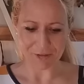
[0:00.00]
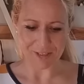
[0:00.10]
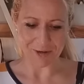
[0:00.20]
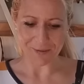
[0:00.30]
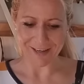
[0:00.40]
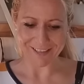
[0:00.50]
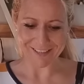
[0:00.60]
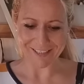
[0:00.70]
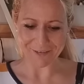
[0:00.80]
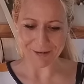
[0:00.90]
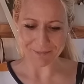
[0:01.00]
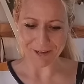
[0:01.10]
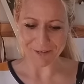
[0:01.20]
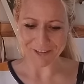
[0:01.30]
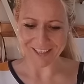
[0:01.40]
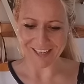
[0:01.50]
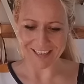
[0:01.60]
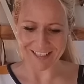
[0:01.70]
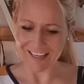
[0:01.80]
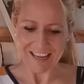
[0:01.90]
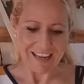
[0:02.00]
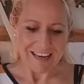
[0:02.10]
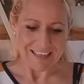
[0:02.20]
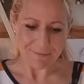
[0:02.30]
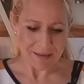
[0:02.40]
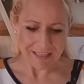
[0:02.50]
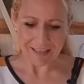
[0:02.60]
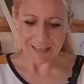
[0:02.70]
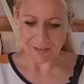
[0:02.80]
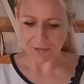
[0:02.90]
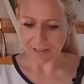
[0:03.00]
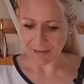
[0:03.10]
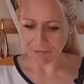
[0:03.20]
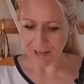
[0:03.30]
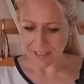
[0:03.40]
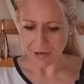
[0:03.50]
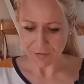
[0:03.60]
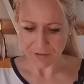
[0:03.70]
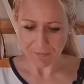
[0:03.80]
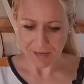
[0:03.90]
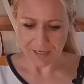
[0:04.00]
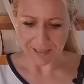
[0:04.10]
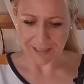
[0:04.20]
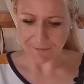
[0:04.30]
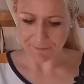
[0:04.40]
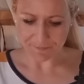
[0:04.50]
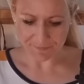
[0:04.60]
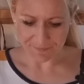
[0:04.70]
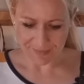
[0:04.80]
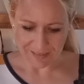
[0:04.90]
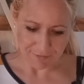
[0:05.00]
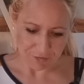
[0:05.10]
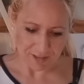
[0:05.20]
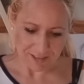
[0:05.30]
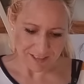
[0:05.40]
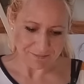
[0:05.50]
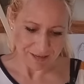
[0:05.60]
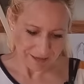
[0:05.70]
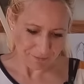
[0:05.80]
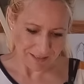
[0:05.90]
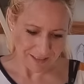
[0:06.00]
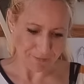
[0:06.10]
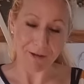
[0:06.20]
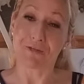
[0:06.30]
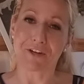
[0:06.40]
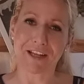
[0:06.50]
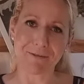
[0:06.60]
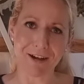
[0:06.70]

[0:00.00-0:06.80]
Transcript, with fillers: von Zauberhand ist der Rub drauf gelandet. Der Miggi, also er fragt ja öfter mal nach ihm, der wird in diesem Leben nicht mehr vor die